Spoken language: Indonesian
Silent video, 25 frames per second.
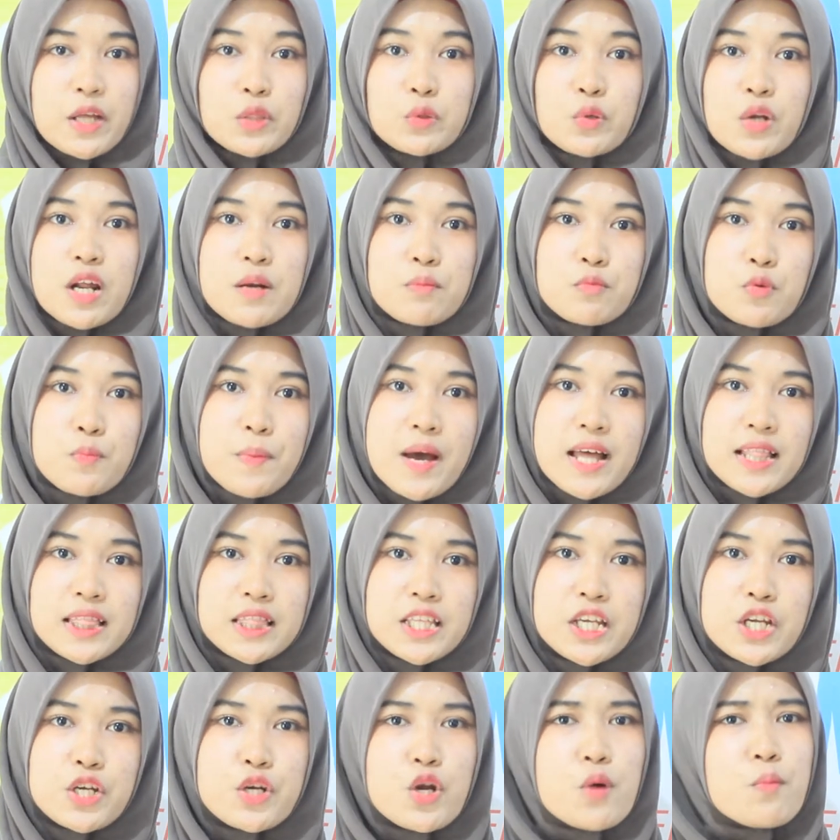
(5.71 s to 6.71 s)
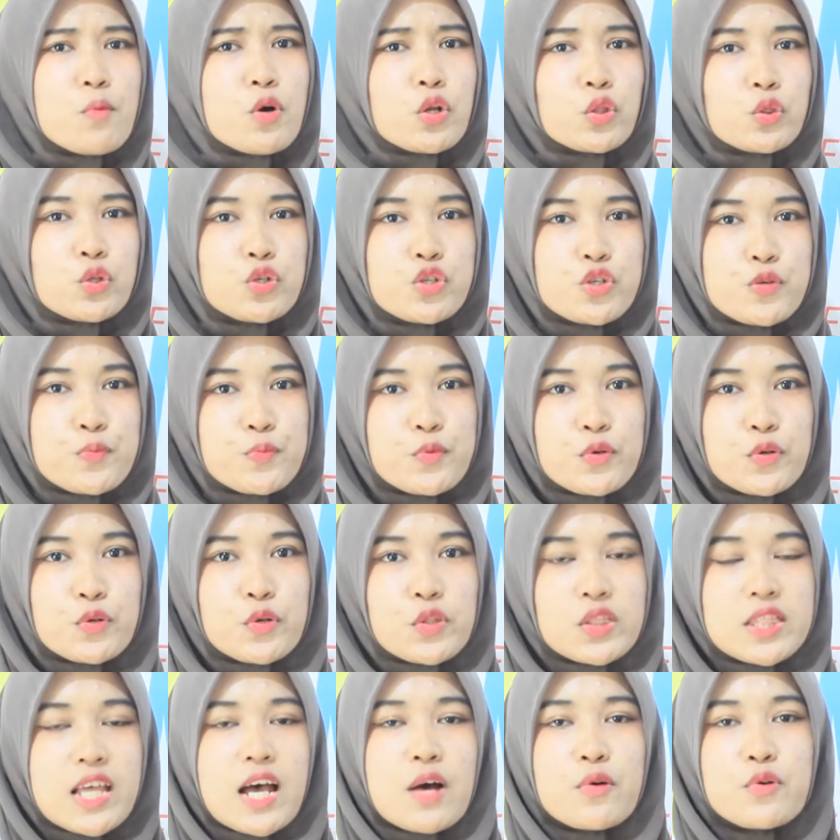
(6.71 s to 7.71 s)
Peraturan Bupati Nomor 70
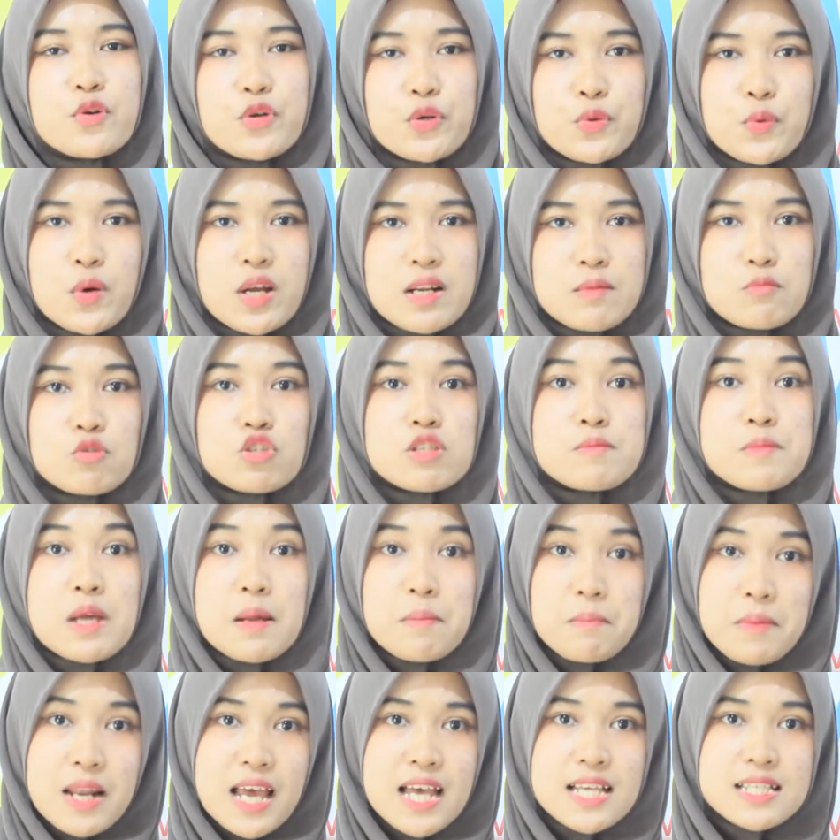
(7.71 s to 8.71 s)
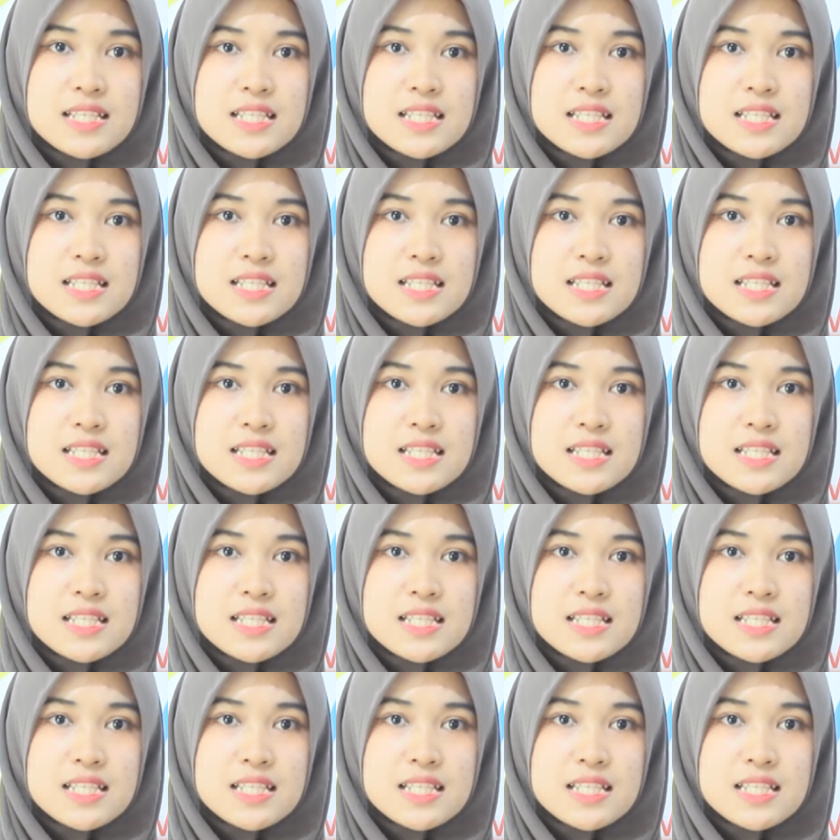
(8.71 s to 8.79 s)
Tahun 2019